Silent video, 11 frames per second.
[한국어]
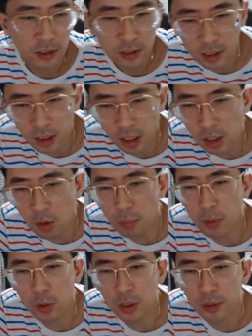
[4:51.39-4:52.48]
찾기를 일단
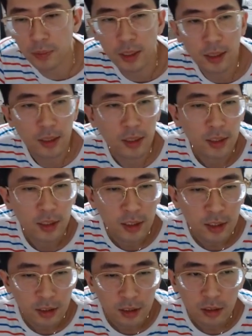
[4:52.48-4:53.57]
확보해 보겠습니다.
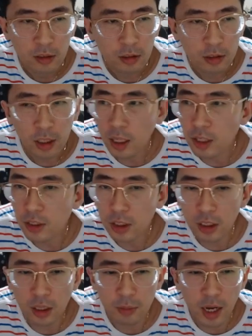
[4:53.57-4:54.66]
어, 찾기가 안
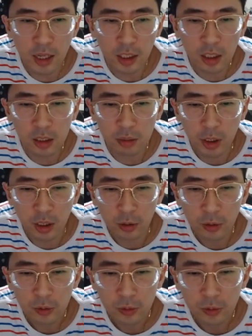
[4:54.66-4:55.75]
되셨기 때문에 양찾기 열어버릴게요.